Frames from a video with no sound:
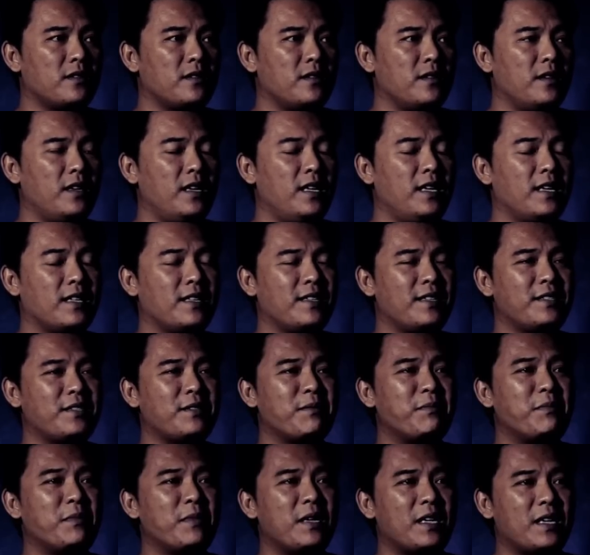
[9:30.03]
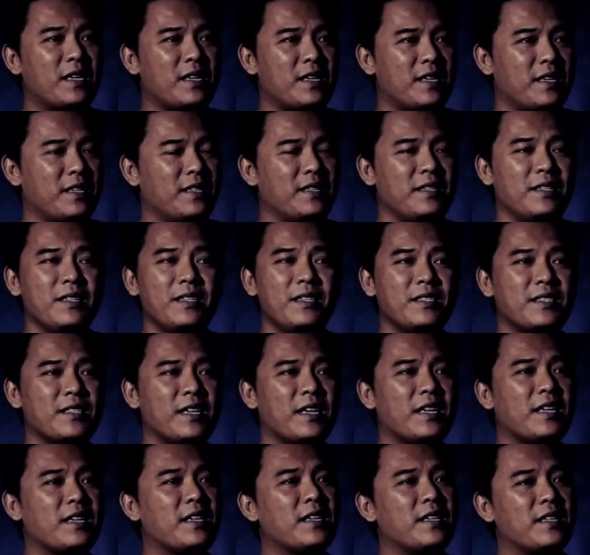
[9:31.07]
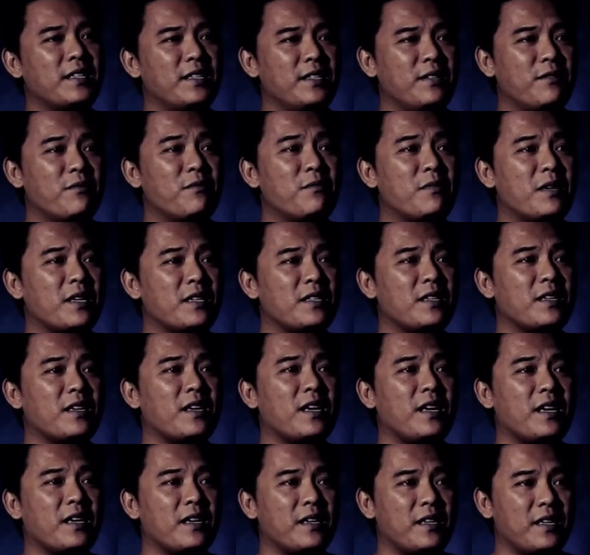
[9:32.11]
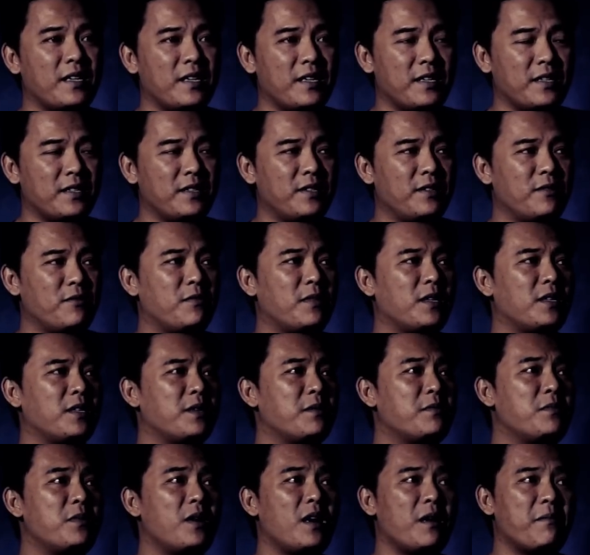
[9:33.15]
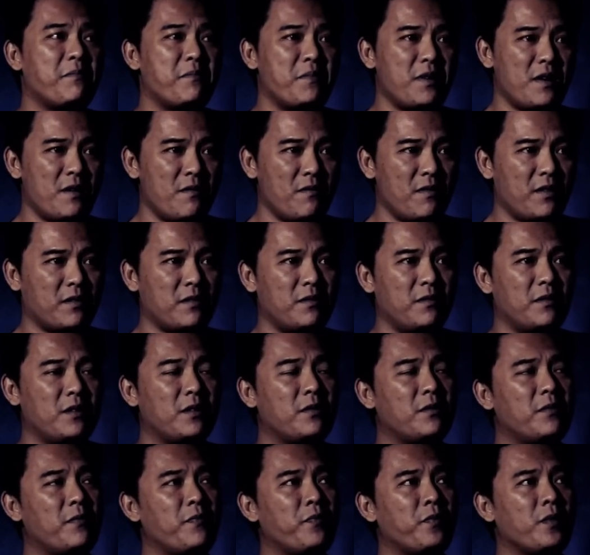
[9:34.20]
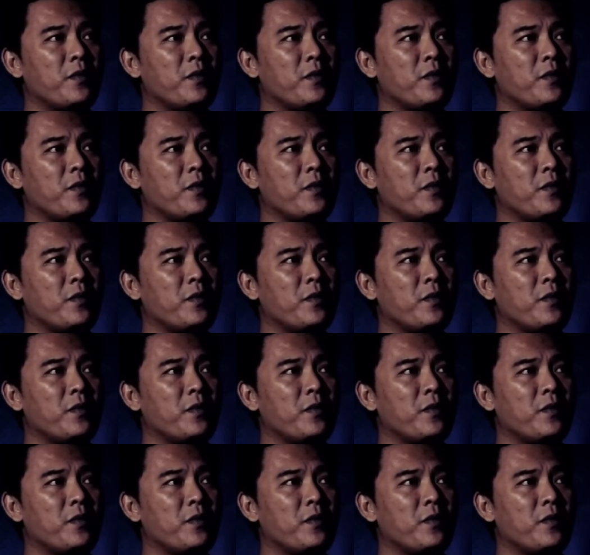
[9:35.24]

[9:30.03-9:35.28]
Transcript: ngelihat Ki Semar ada di sana di rumahnya kakek, di rumahnya bapak waktu itu.